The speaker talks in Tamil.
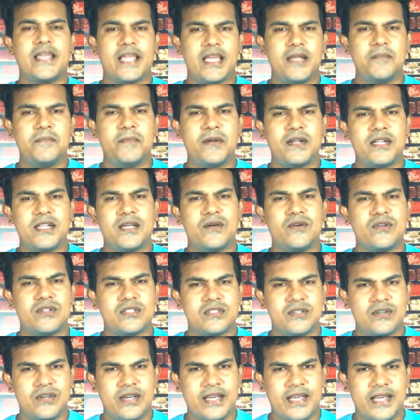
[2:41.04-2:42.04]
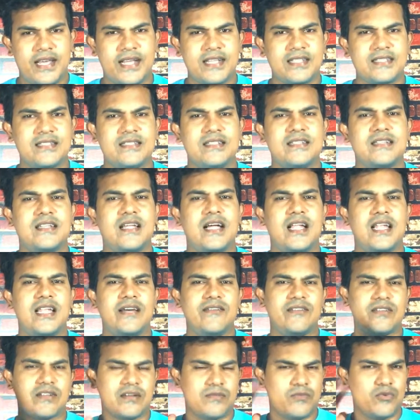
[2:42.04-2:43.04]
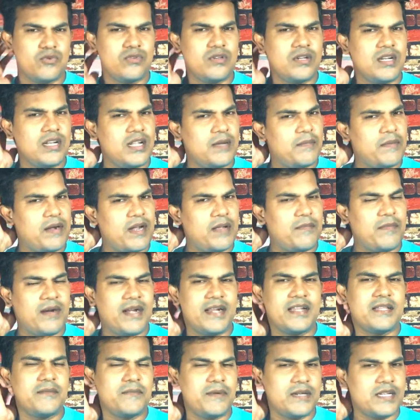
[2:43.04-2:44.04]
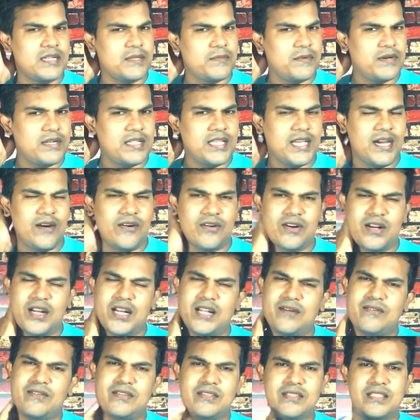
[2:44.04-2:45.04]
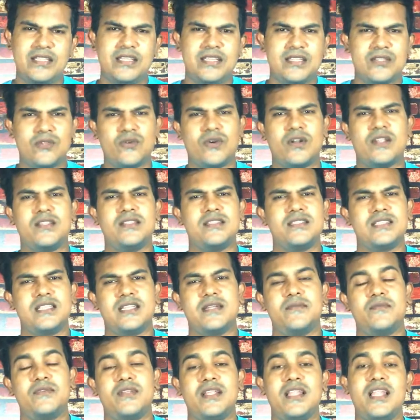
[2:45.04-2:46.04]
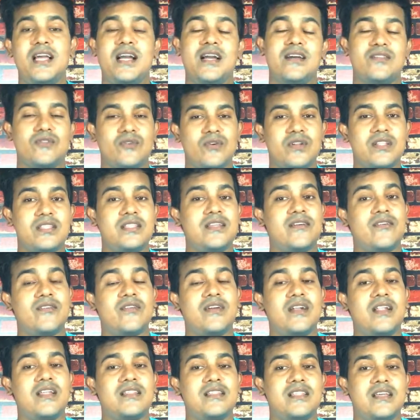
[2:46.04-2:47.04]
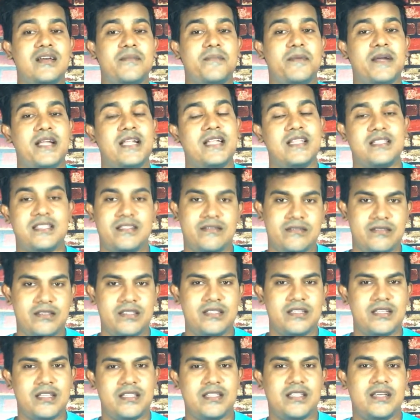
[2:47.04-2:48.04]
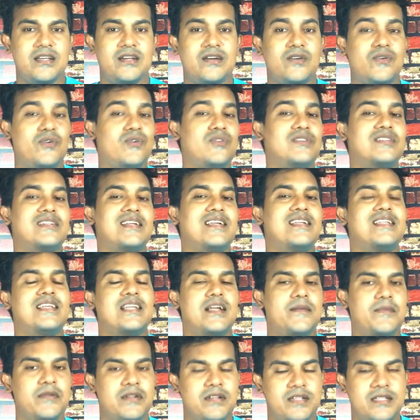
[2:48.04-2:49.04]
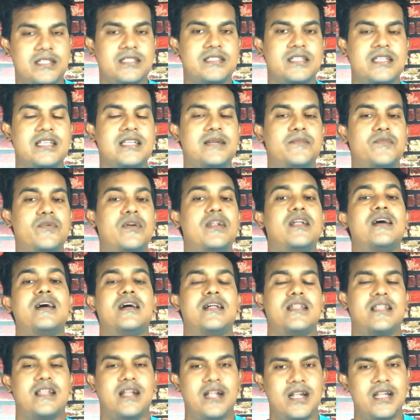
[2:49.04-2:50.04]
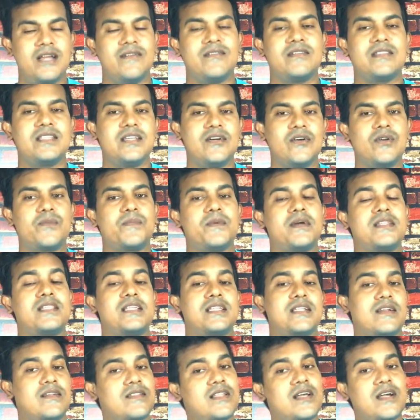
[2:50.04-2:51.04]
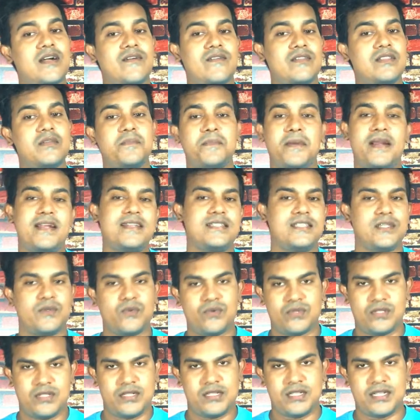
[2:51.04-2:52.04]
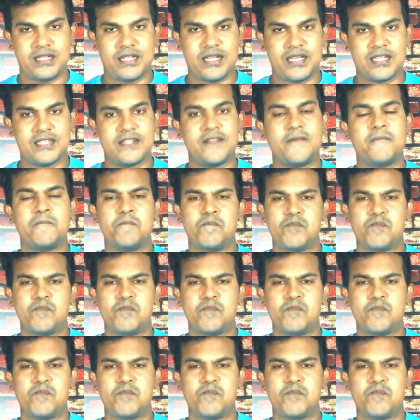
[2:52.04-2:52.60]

ஏற்பட்ட ஒரு ஆக்சிடெண்டால் அவருக்கு முதுகில் பலமாக அடிபட்டபடியாக அவரால் வந்து தொடர்ந்து செய்ய முடியல தொடர்ந்து அவரால் அந்த பயணத்தை வந்து அந்த ஹோர்ஸ் ரைடிங் அப்படின்றத செய்ய முடியல அதனால் வந்து அவர் பார்த்தீங்கன்னா தான் அங்கே வந்து பயிற்சி கொடுத்துட்ருக்காரு